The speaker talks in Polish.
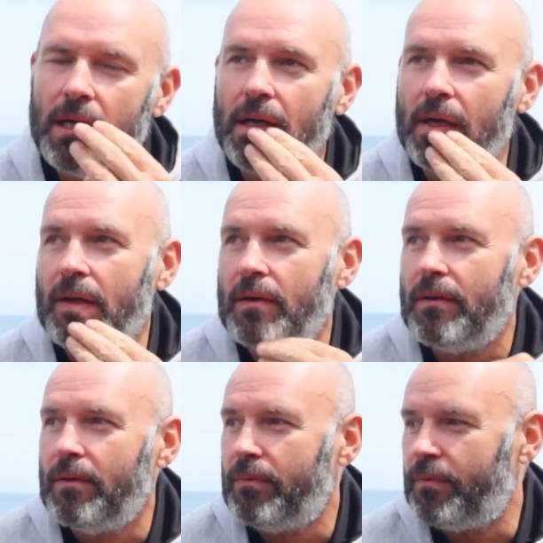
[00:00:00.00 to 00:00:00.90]
E,
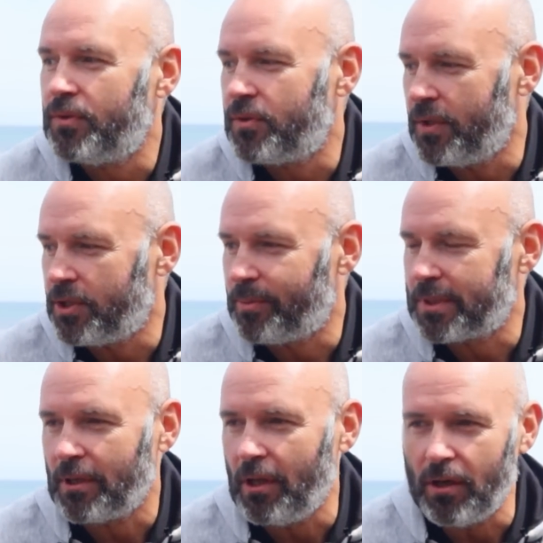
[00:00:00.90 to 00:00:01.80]
w świecie
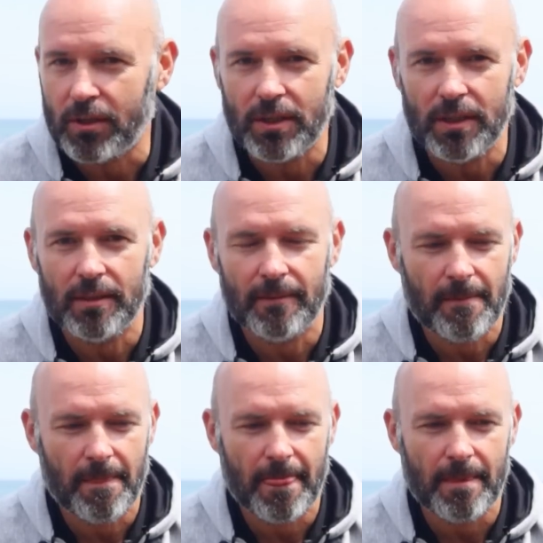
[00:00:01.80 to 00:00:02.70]
psychologii
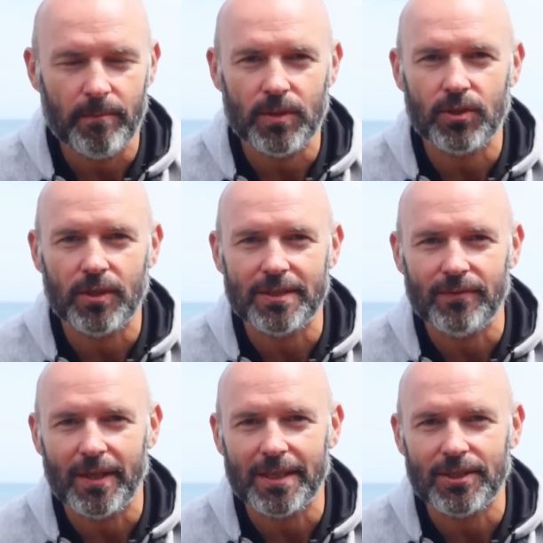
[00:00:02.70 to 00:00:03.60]
będzie to
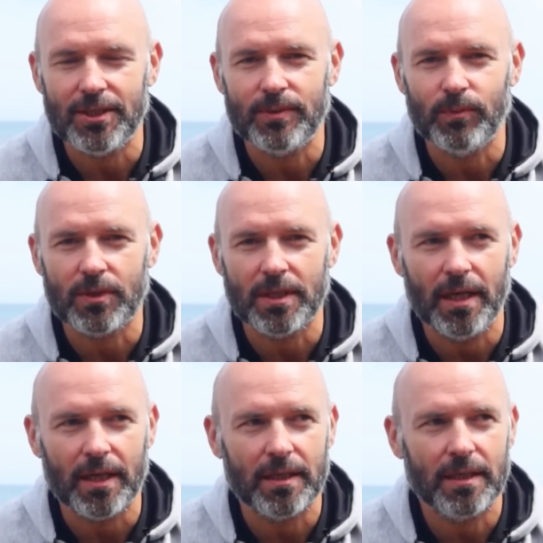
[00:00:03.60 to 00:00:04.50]
nazywane gdzieś może
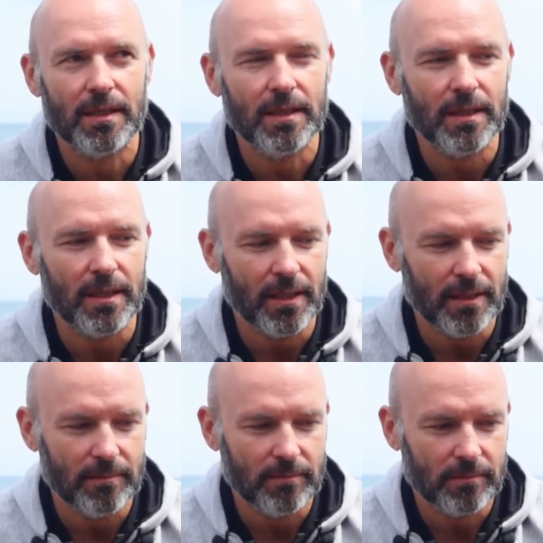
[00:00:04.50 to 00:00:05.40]
jak
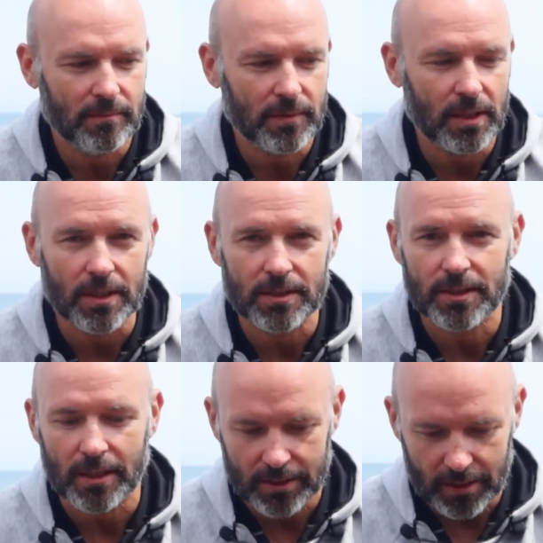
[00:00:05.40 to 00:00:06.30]
e,
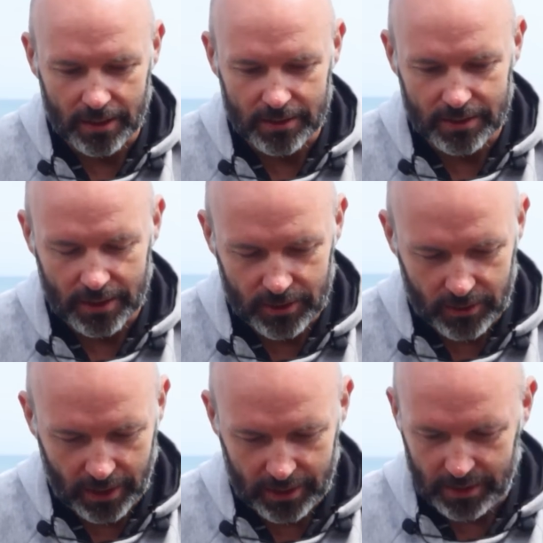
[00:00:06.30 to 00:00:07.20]
kryzys
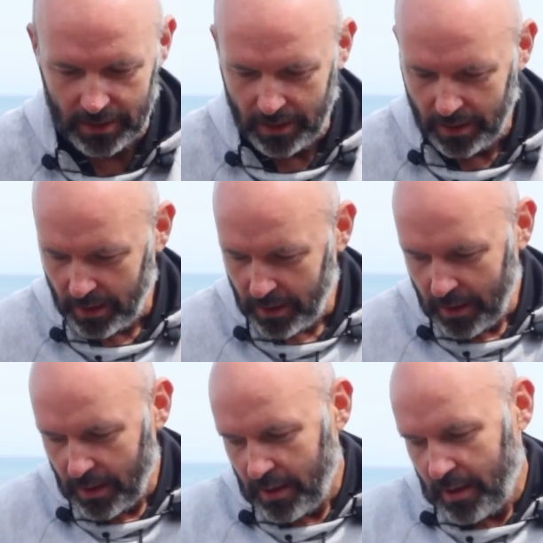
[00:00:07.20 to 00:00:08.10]
egzystencjonalny,
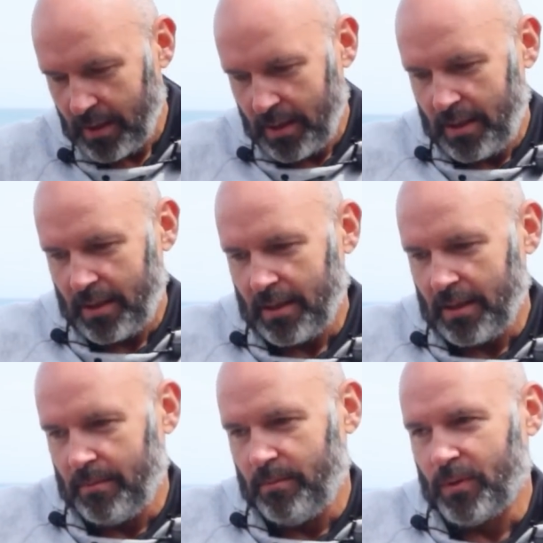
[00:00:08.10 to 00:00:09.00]

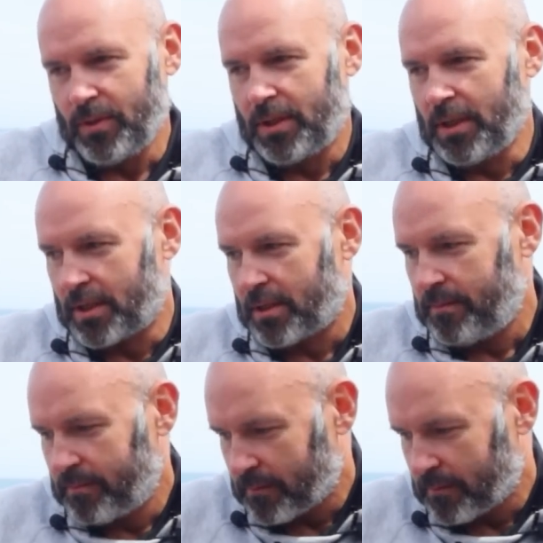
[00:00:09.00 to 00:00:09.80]
e, bądź też